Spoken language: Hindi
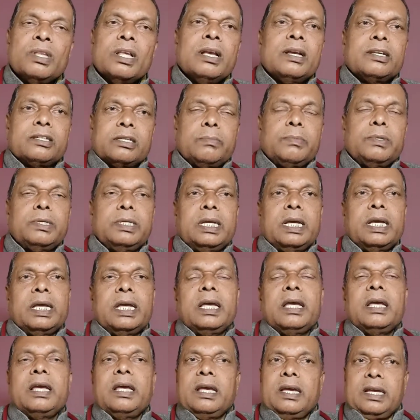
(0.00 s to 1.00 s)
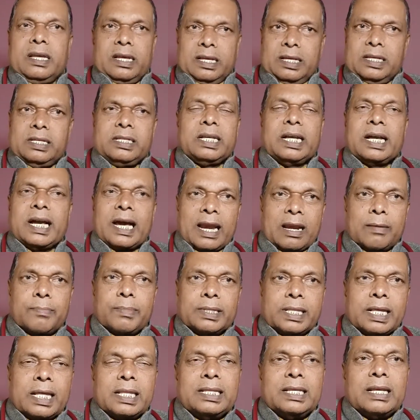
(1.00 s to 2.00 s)
समझ गए इसके कारण
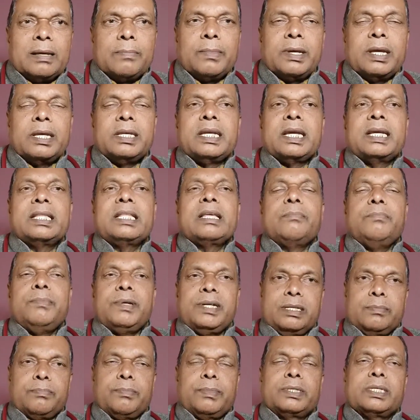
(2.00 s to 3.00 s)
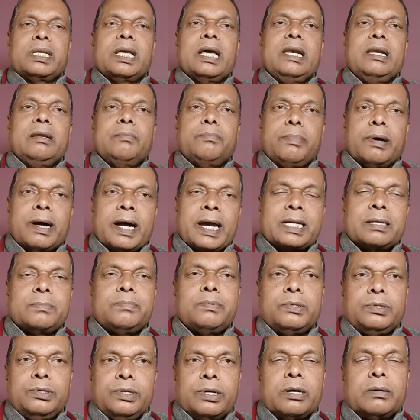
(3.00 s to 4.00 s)
बता दिया मैं ज़्यादा मिर्च मसाले फास्ट
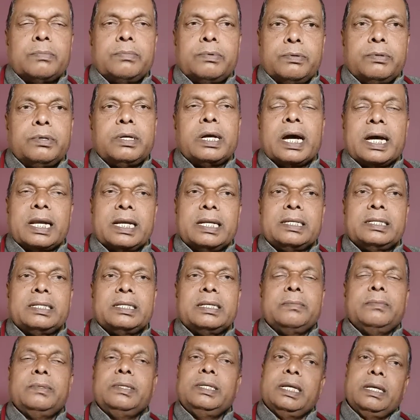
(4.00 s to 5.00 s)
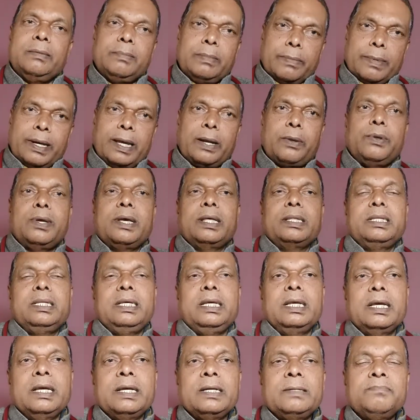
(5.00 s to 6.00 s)
फूड जंक फूड खाने से भी बीमारी हो जाती
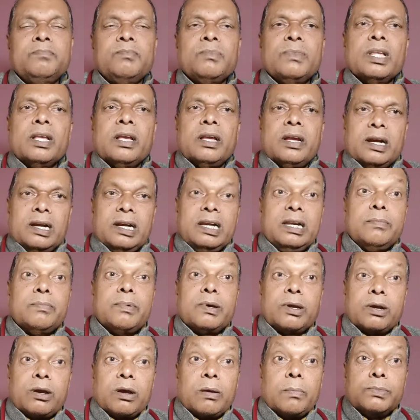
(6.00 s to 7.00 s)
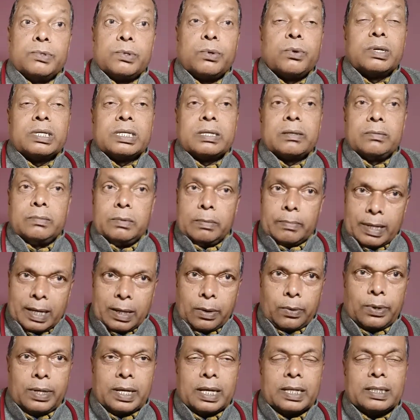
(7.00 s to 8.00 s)
है लीवर कमज़ोर होने से भी बीमारी
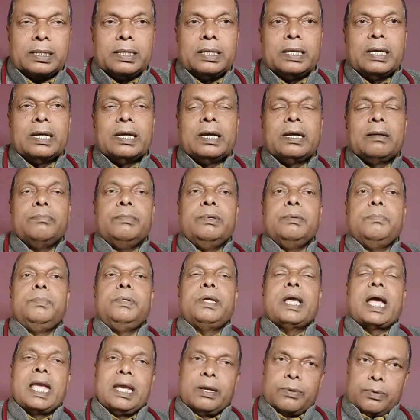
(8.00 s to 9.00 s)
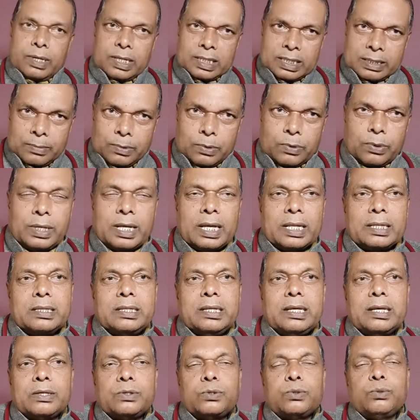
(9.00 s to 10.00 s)
हो जाती है बीपी हाई होने से भी हो
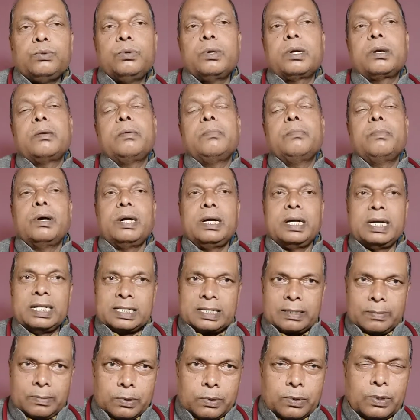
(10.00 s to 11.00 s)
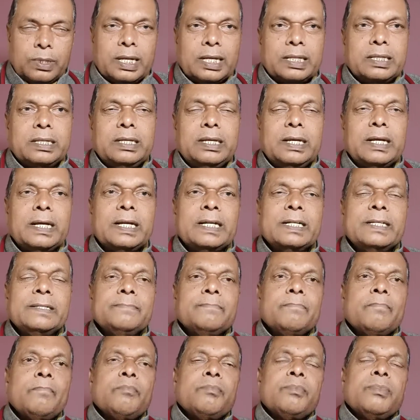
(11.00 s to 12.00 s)
जाती है शुगर बढ़ने से भी हो जाती है
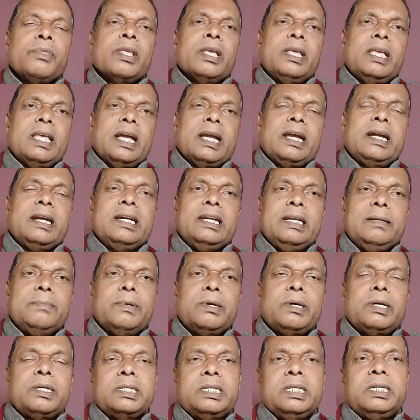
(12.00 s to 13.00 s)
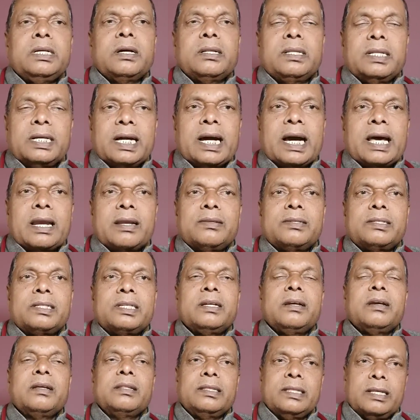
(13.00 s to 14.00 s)
या किडनी में किसी अन्य कारण से
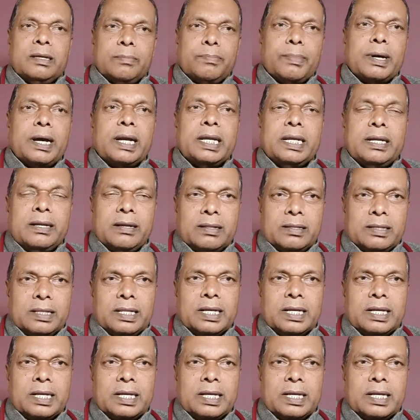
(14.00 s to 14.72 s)
गंदे पानी गंदे